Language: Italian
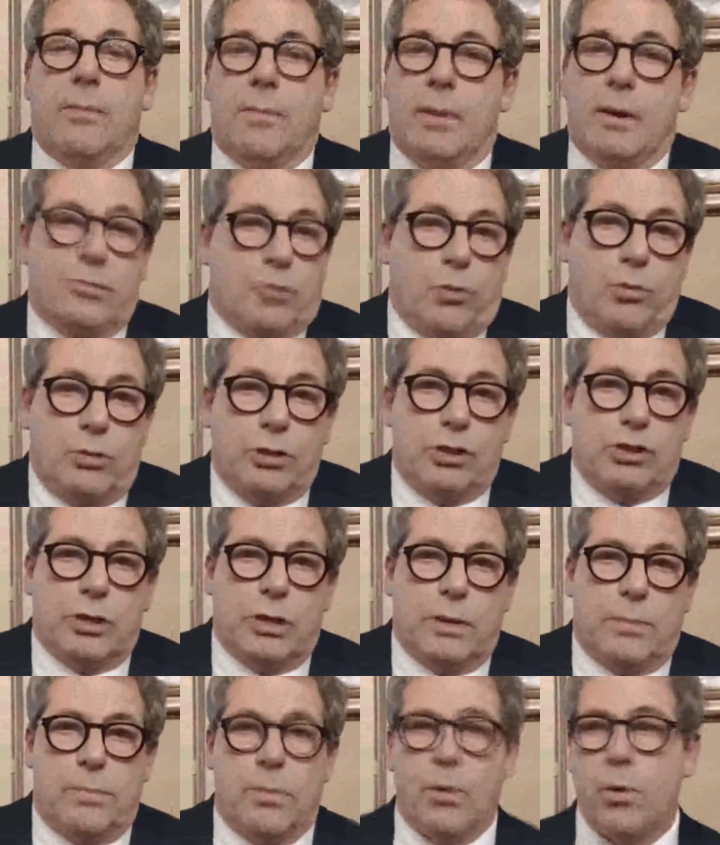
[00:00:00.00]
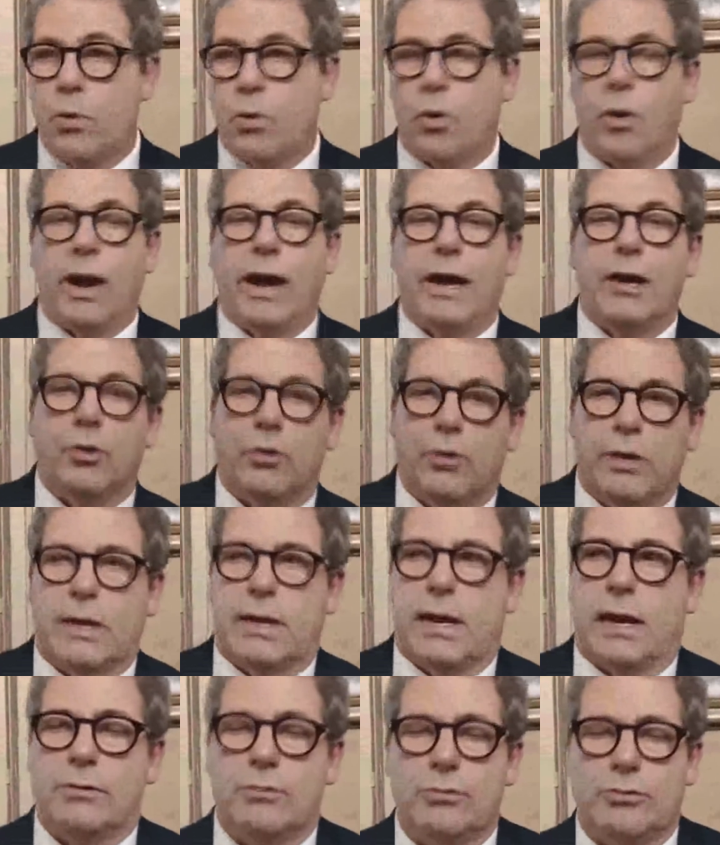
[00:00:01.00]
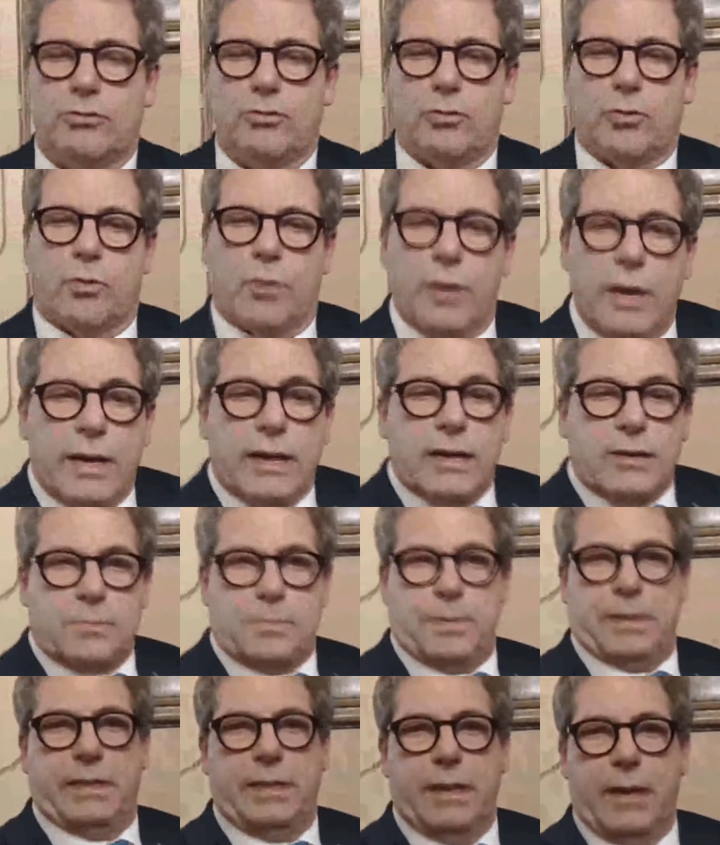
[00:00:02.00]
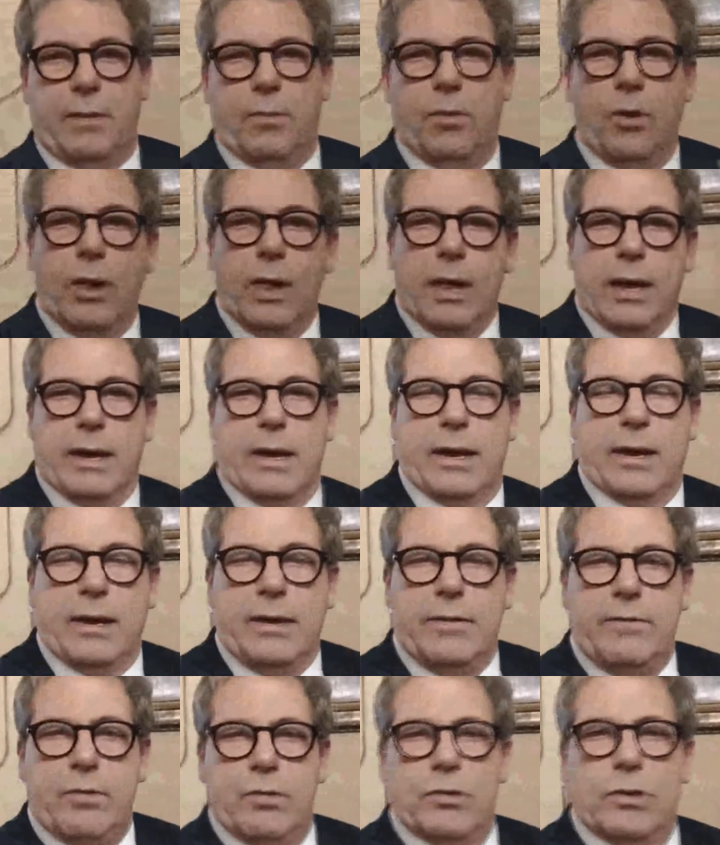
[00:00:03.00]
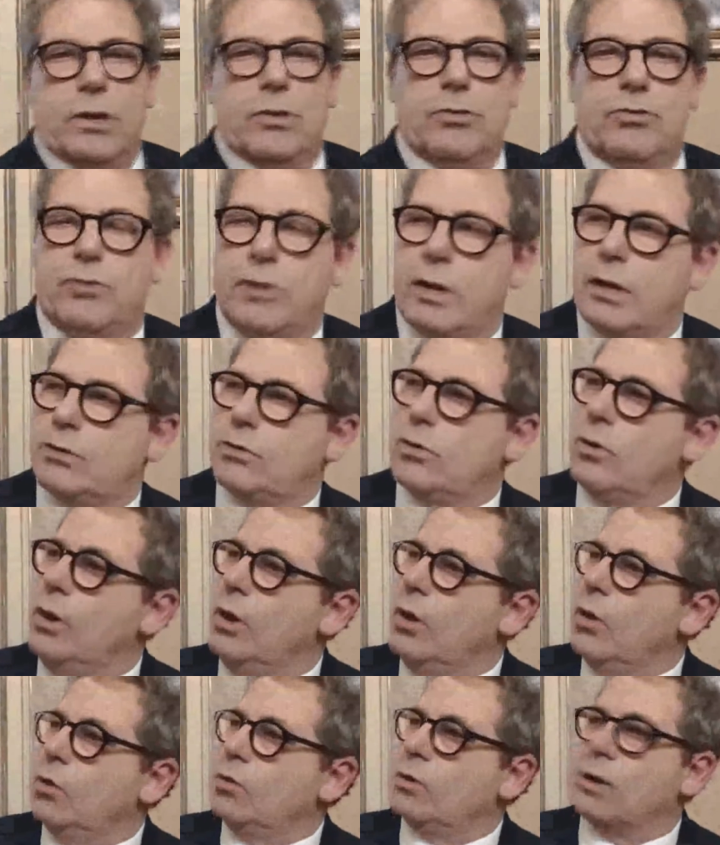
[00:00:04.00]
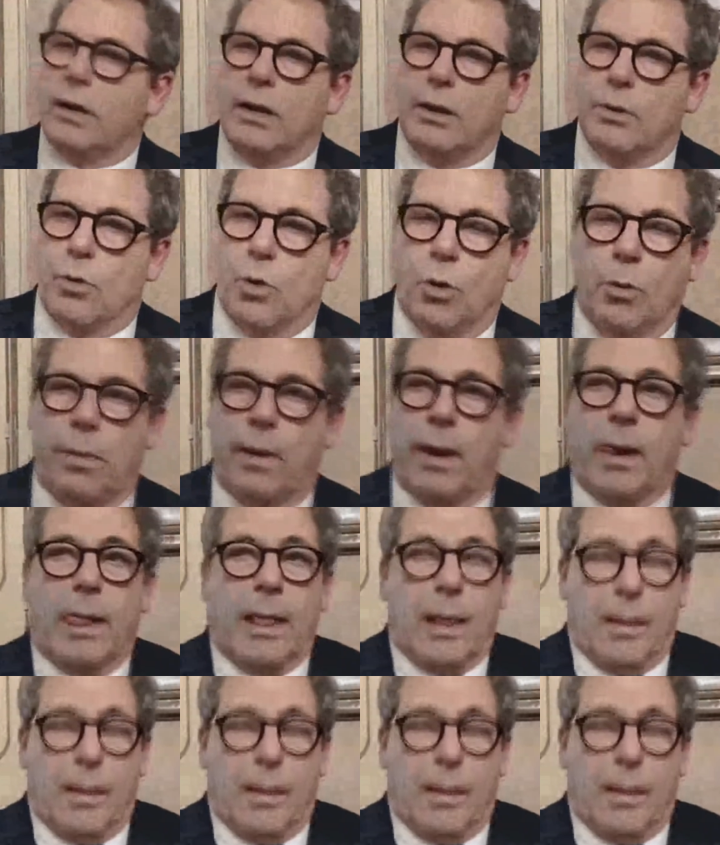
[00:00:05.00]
ma soldi ce n'è poco e in ogni caso ci sono quelli che aspettiamo che arrivino dallo Stato o dall'Europa.